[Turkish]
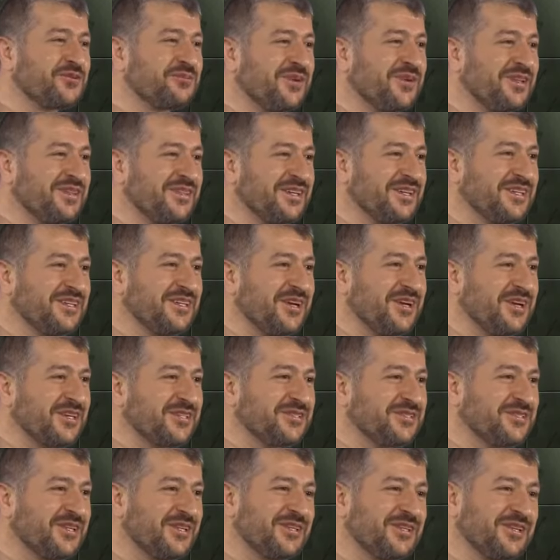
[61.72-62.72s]
ormandaki
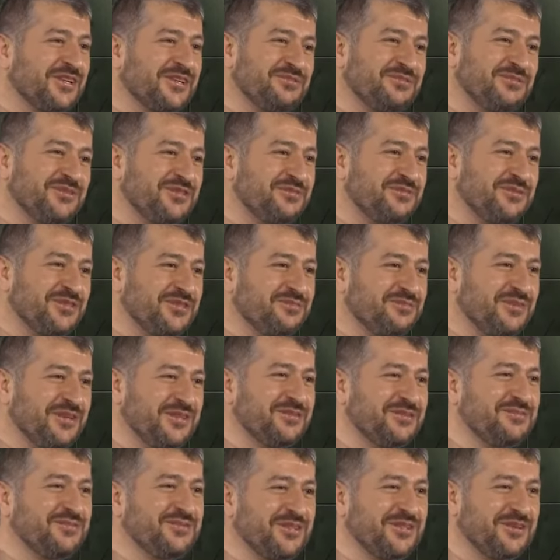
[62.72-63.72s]
aslanları bizim
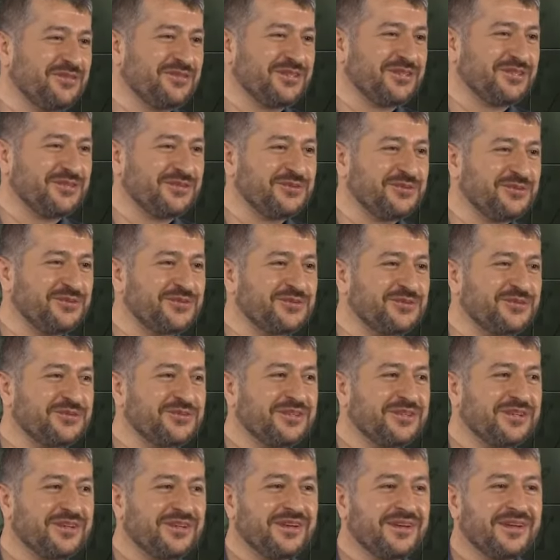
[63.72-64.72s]
hizmetimize verdi diyor.
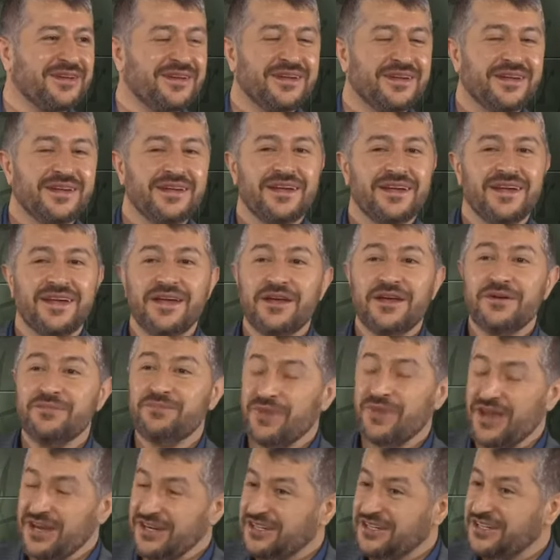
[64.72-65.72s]

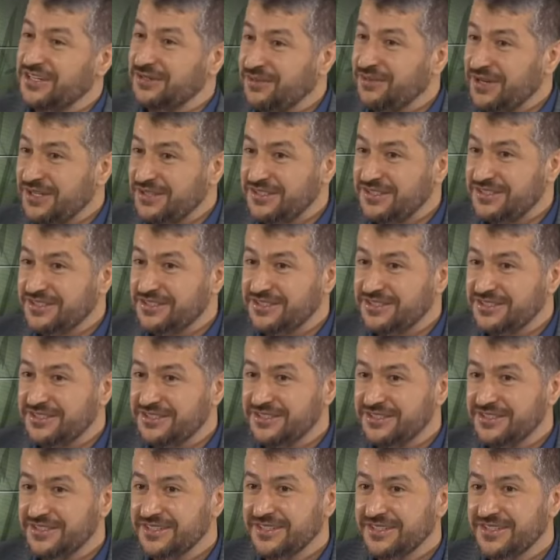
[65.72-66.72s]

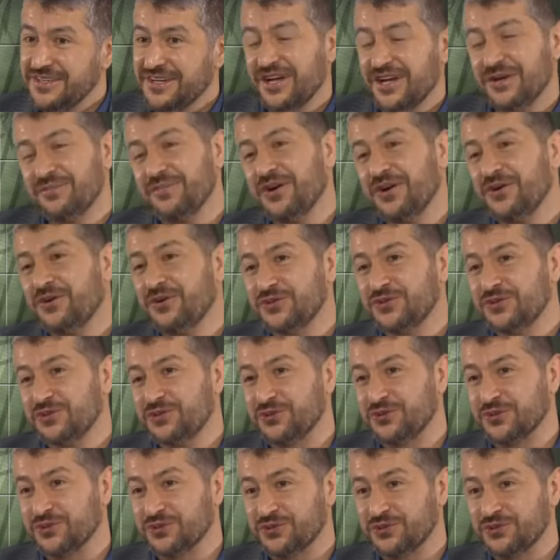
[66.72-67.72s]
Menkıbedir ama
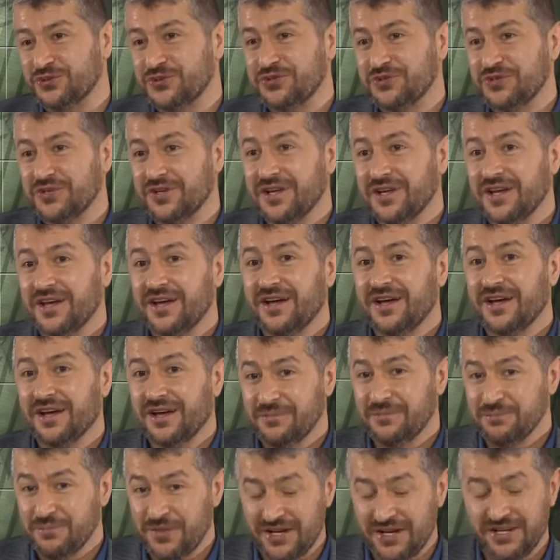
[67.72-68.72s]
hoştur.
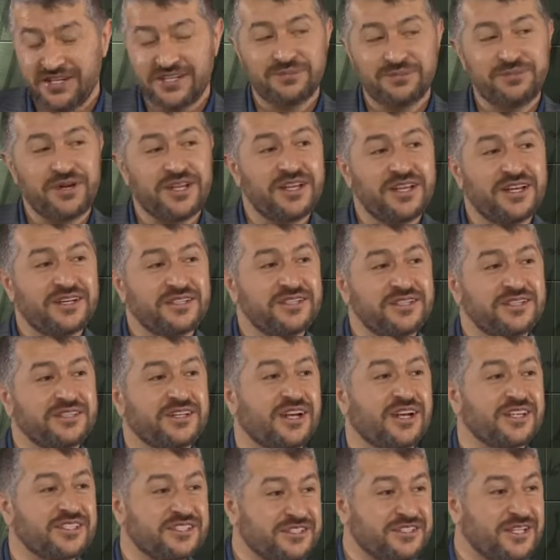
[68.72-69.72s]

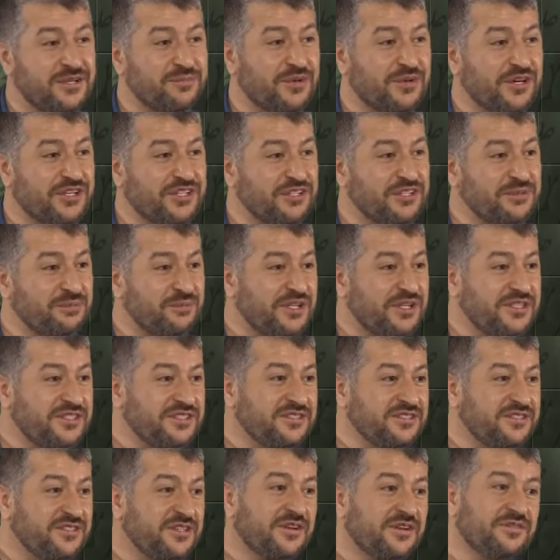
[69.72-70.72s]
Menkıbelerde de asla
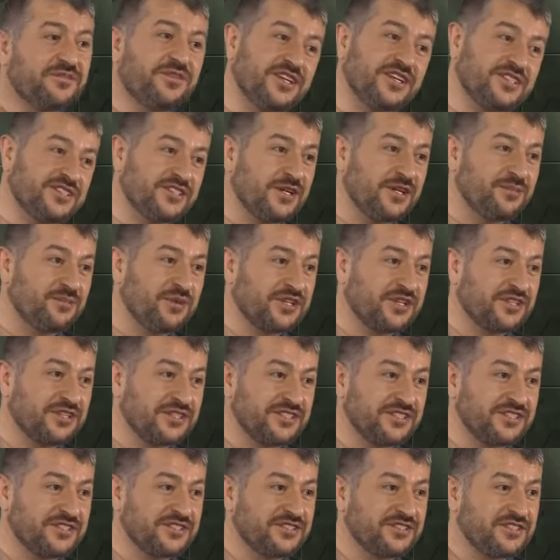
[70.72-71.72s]
bakılmaz fasla
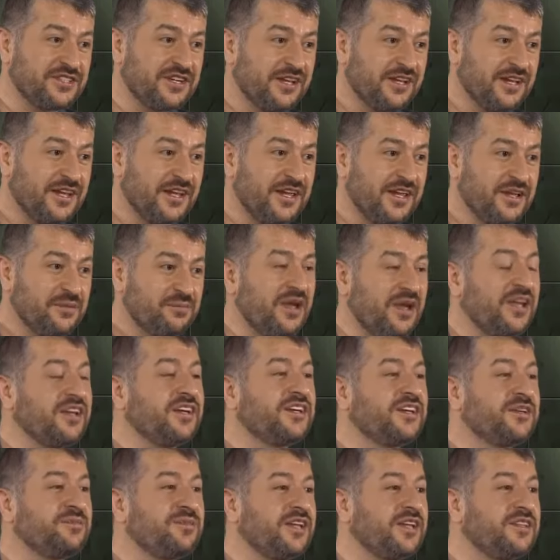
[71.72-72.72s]
bakılır.
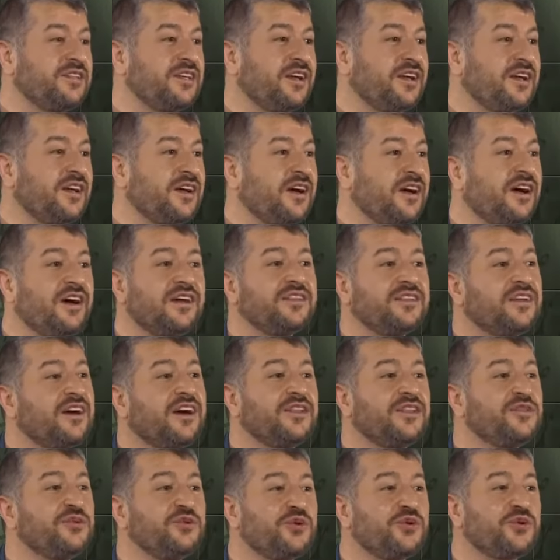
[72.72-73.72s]
Menkıbede an
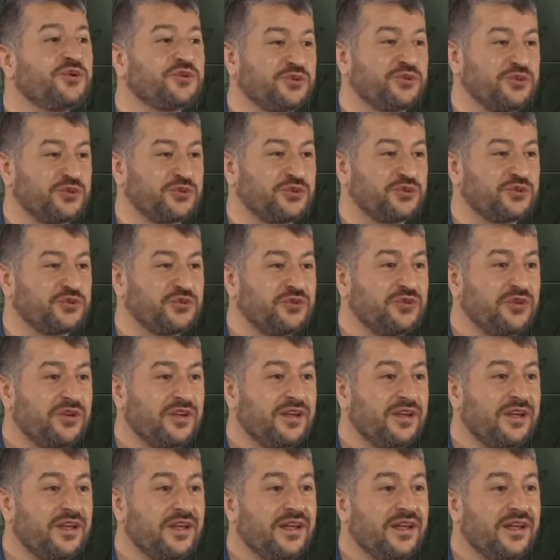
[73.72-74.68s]
an yoktur.